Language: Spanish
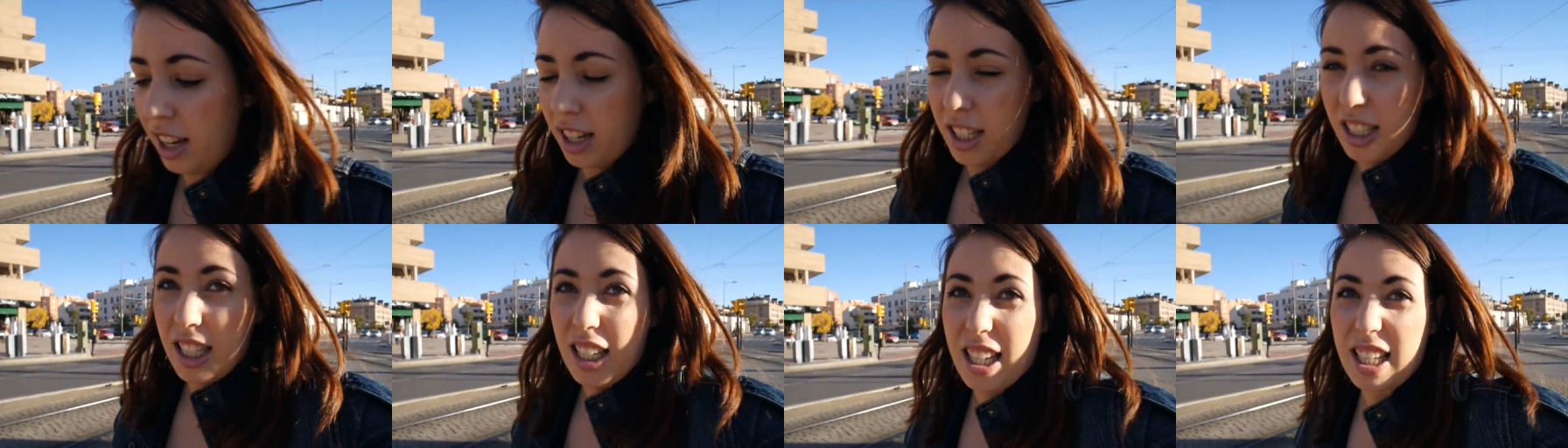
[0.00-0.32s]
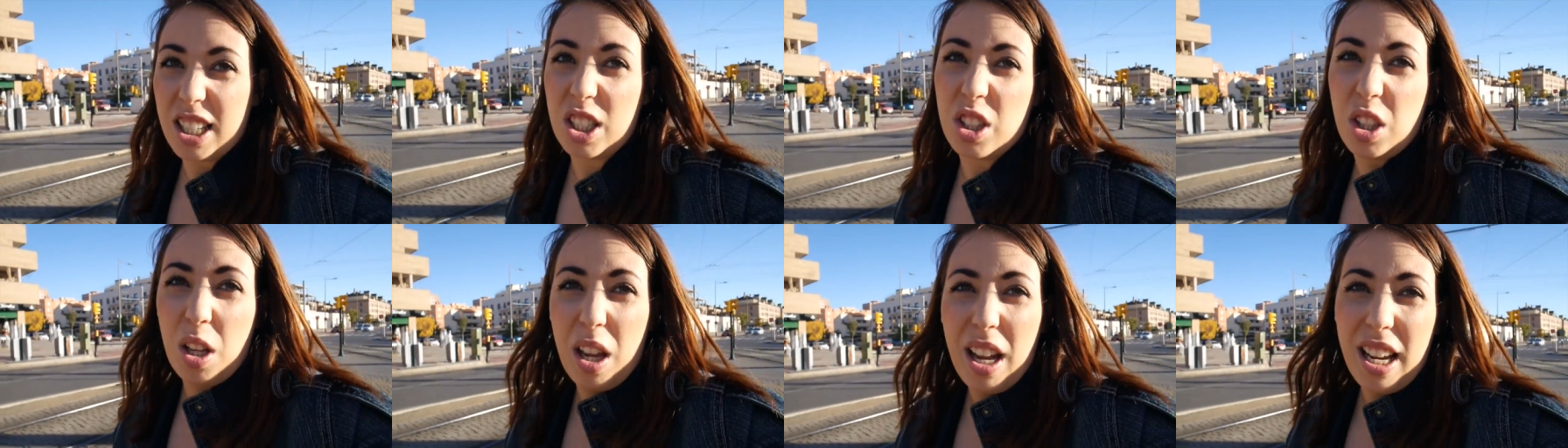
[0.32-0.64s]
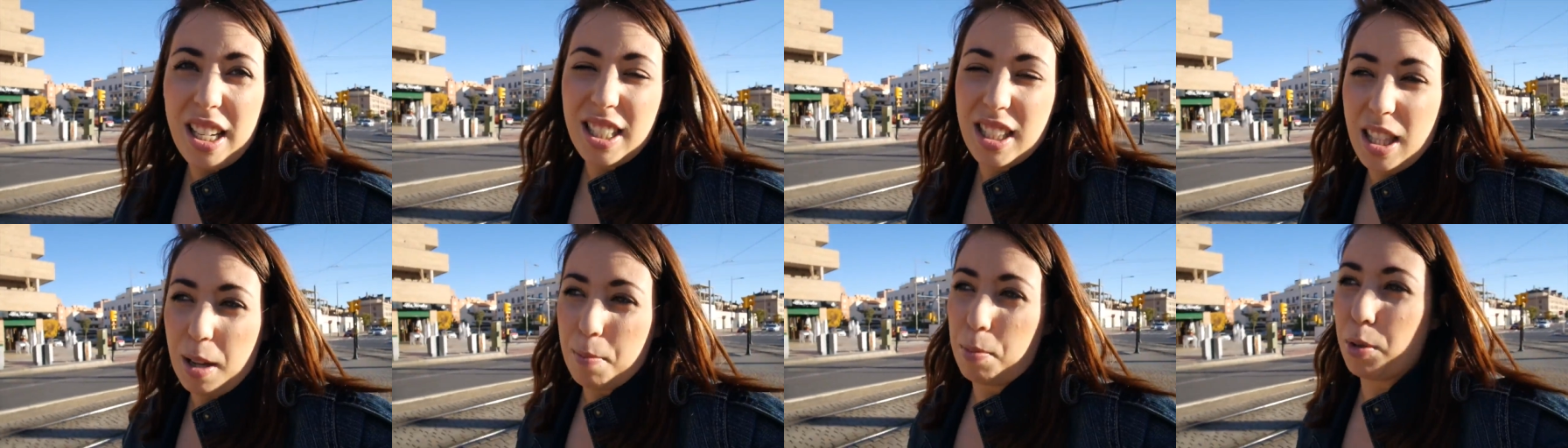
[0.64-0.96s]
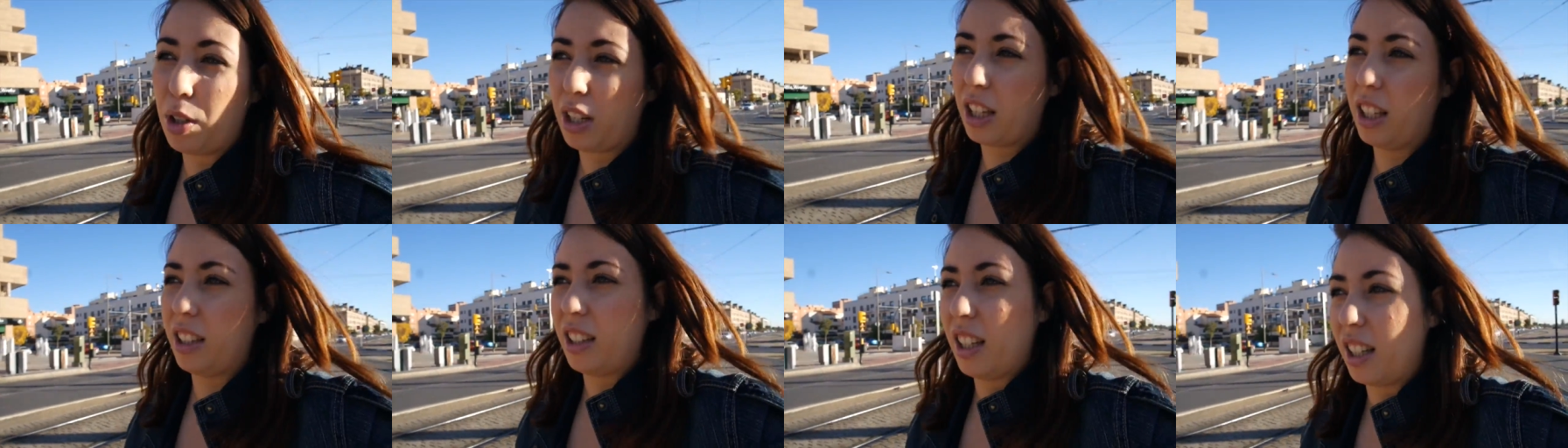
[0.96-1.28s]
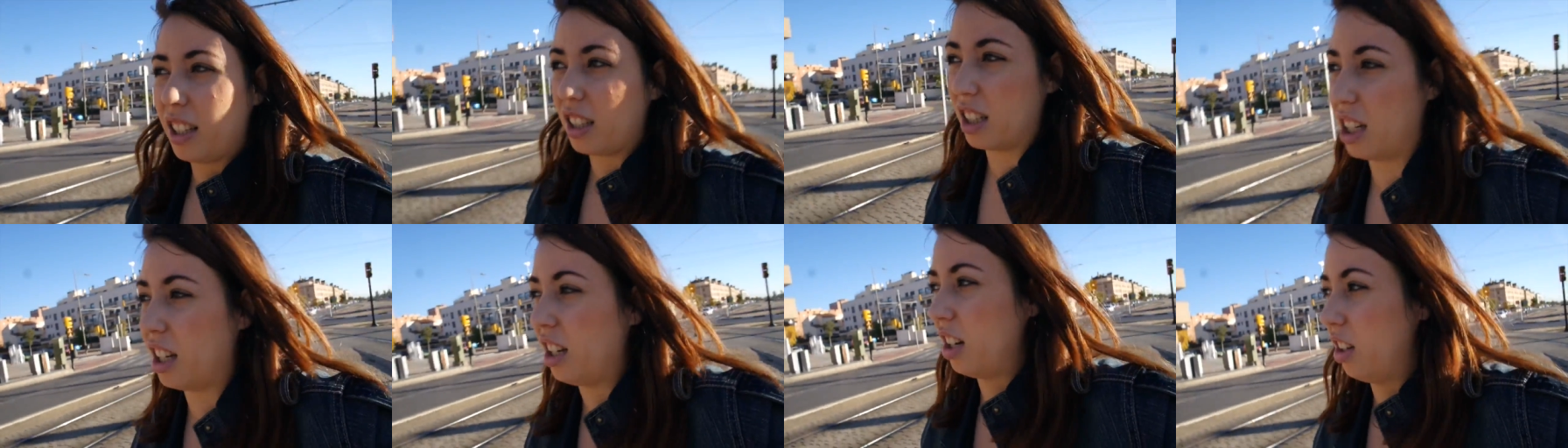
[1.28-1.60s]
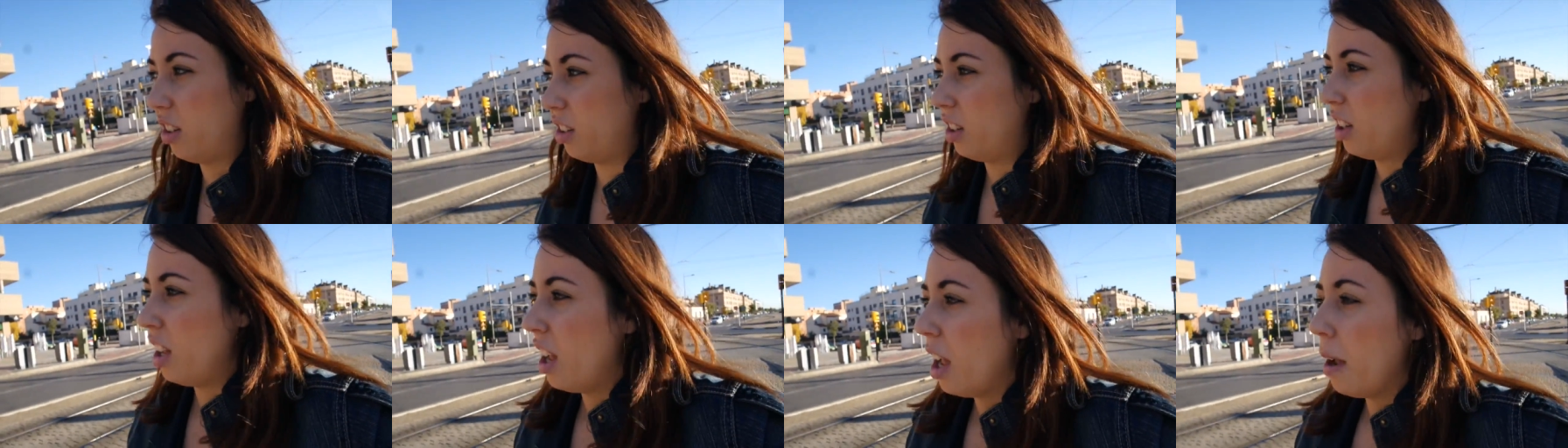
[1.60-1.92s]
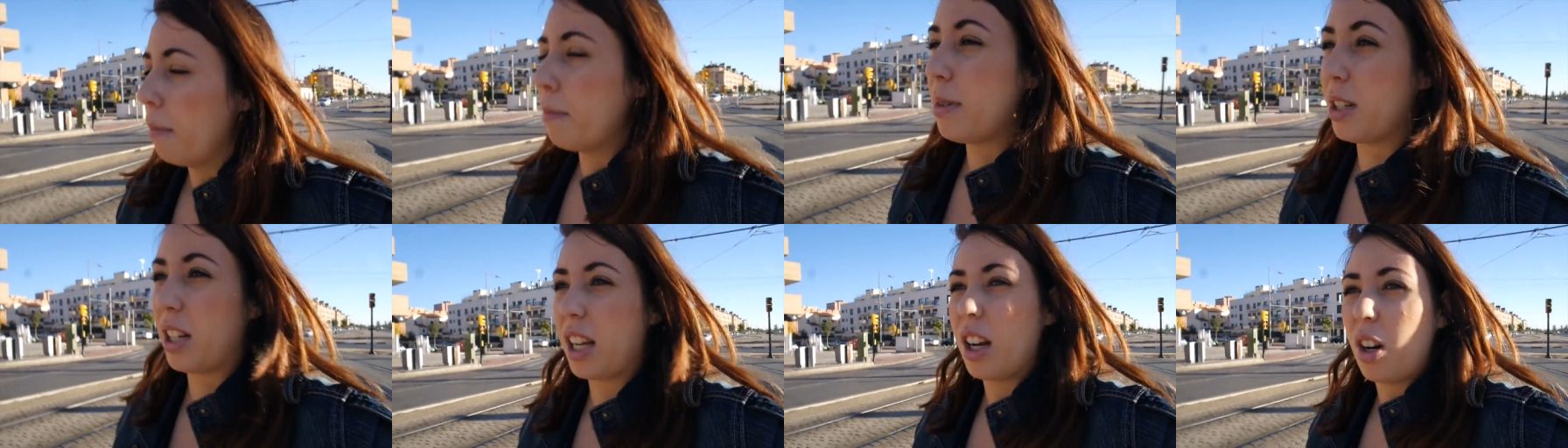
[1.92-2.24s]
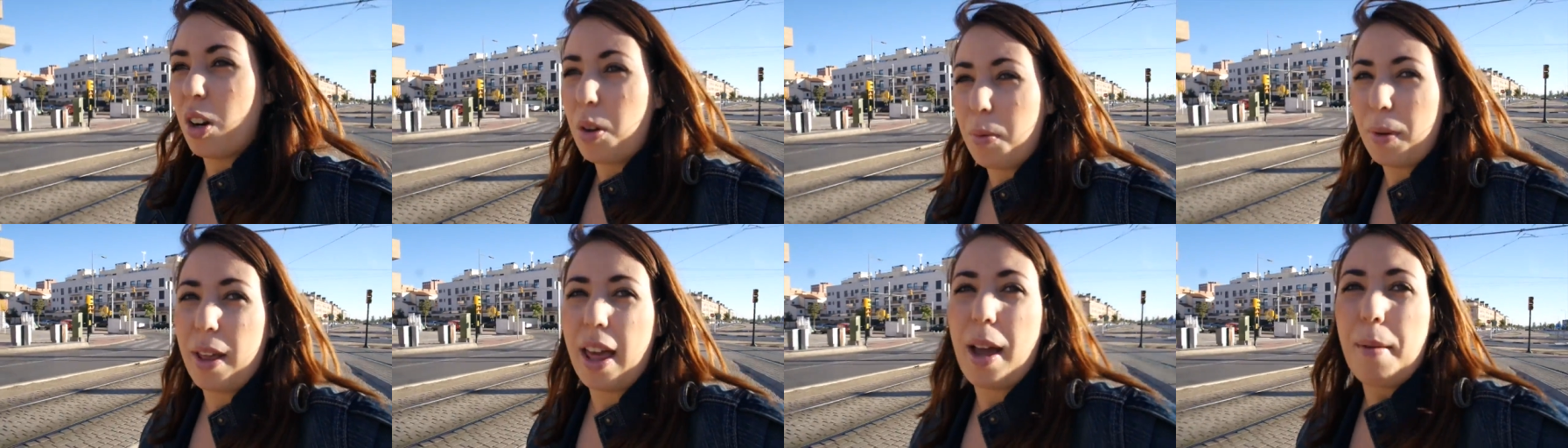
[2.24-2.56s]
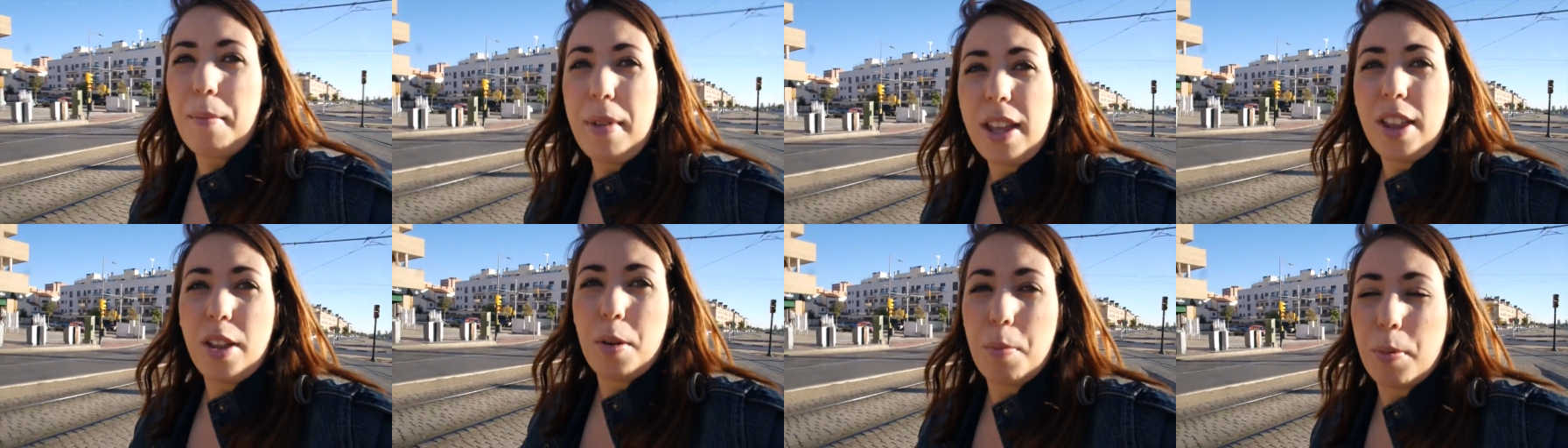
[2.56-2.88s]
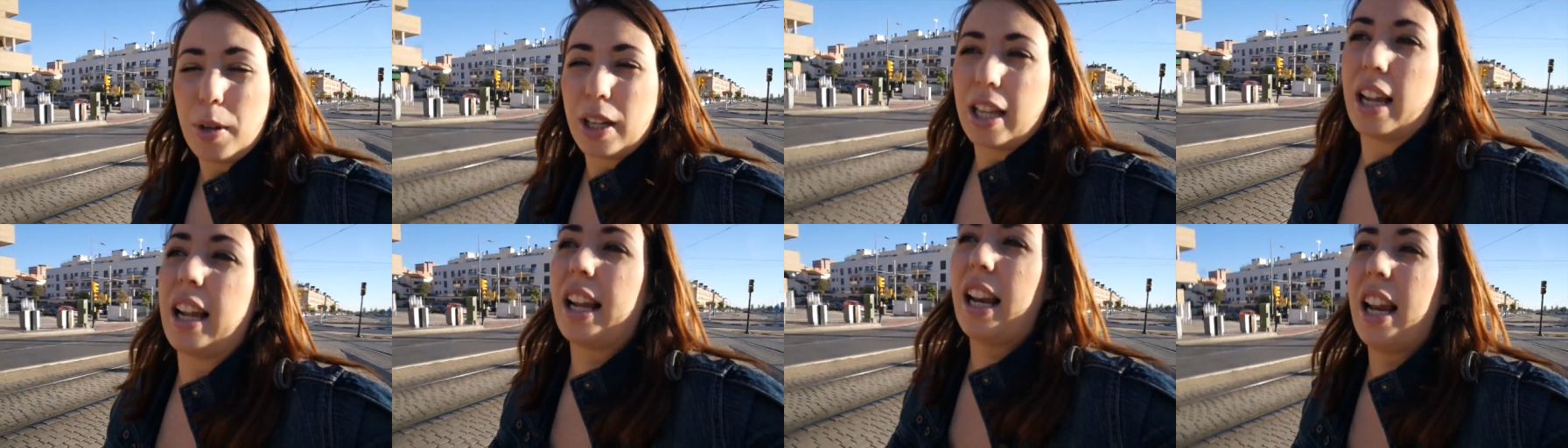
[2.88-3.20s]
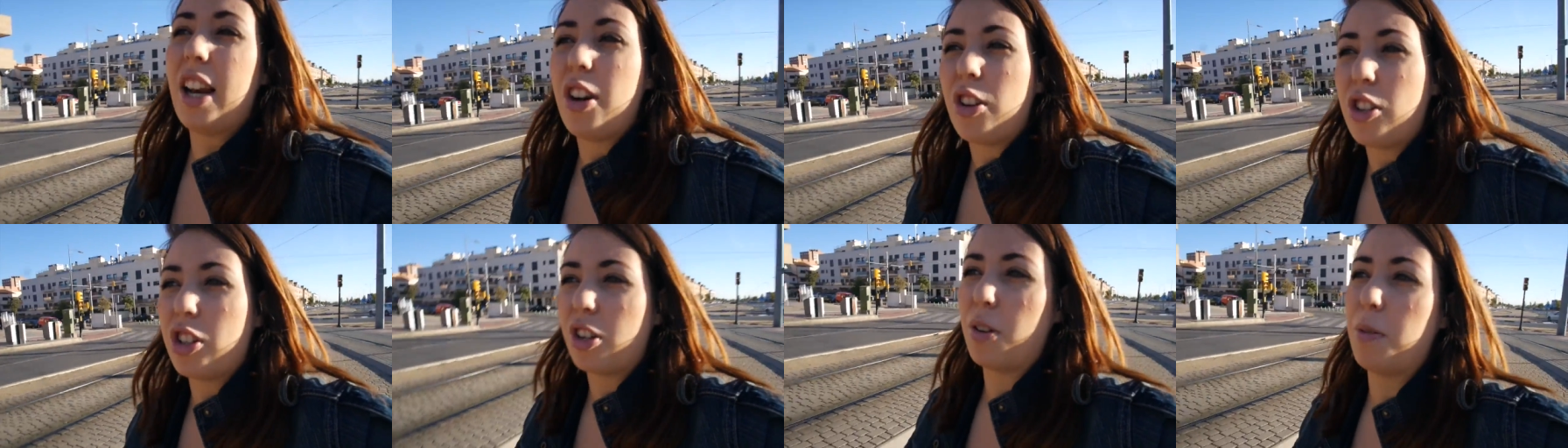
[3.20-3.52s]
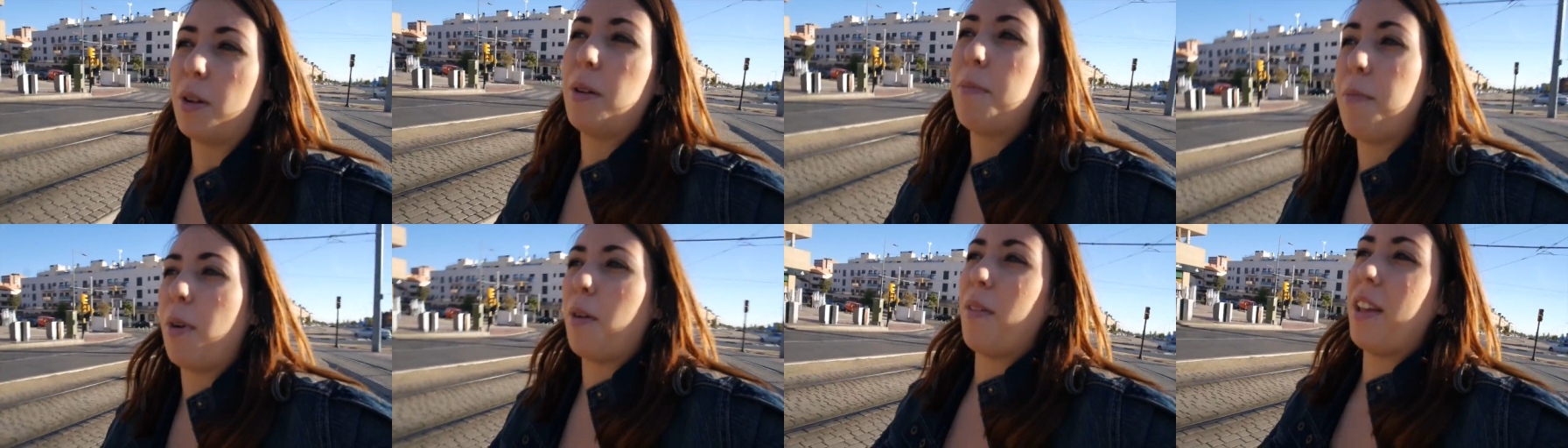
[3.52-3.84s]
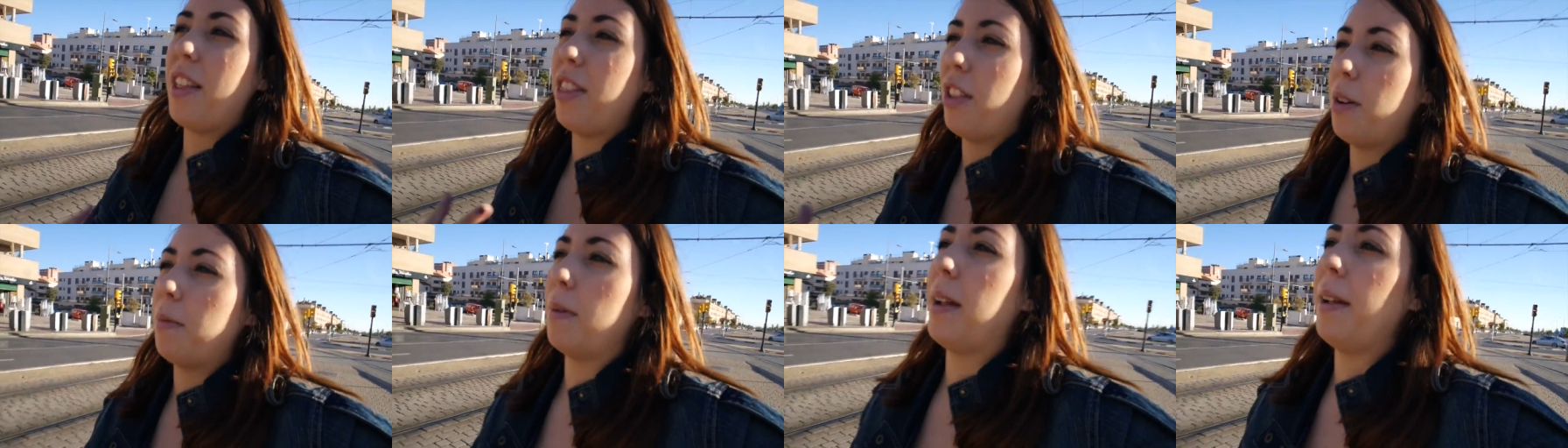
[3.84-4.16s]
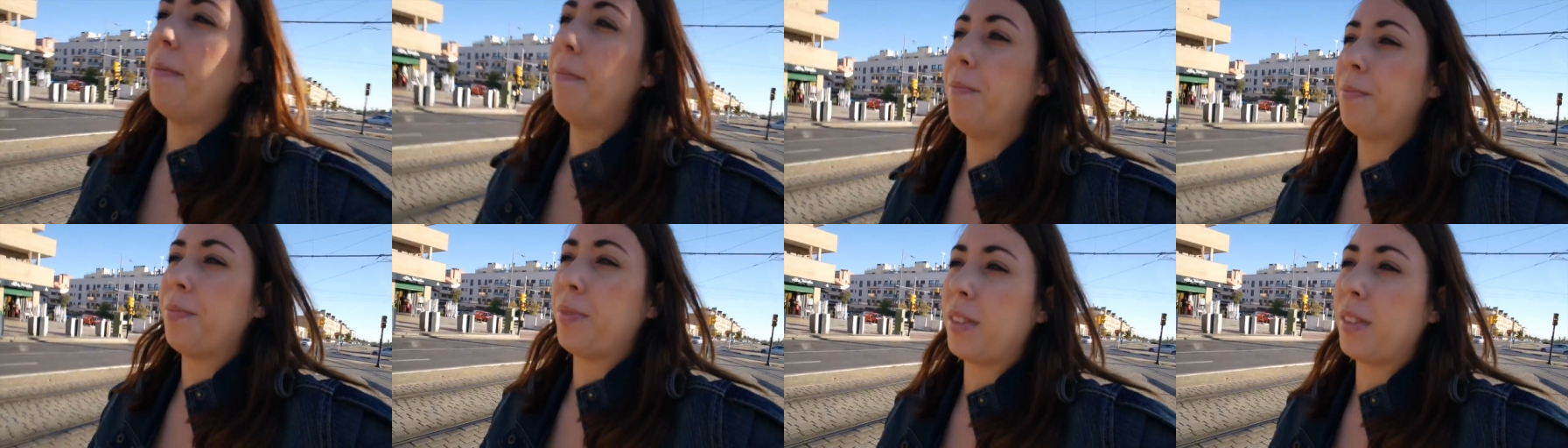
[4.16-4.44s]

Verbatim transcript: Así que estoy ya está por quitárselo. pues que luego me da miedo, porque claro, yo voy moviéndome